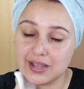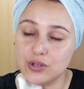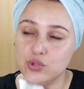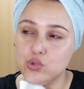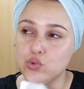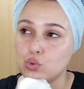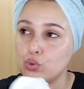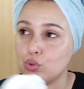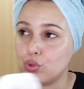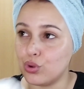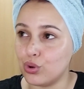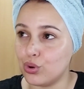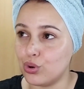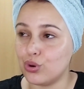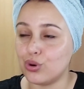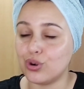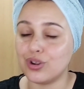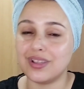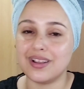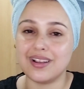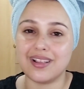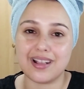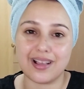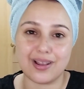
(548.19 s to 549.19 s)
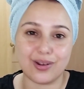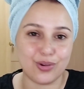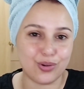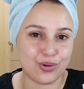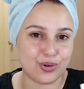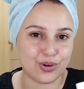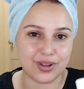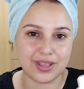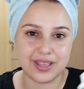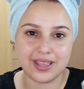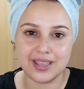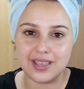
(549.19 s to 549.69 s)
el sudor, el
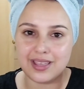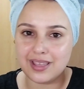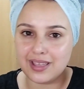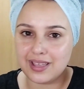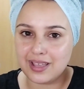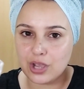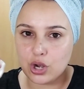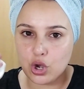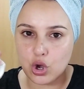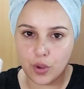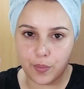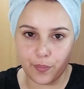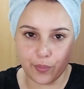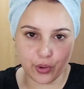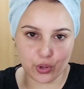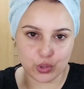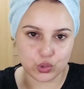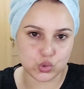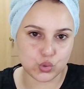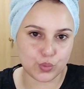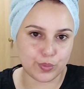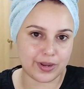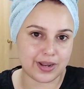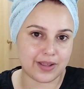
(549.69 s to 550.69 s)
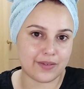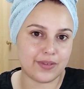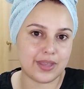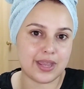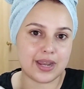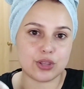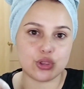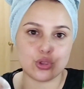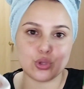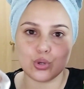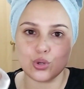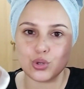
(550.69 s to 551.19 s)
calor, los poros
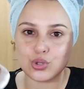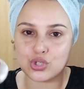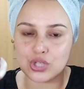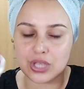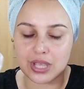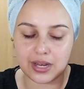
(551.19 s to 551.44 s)
abiertos.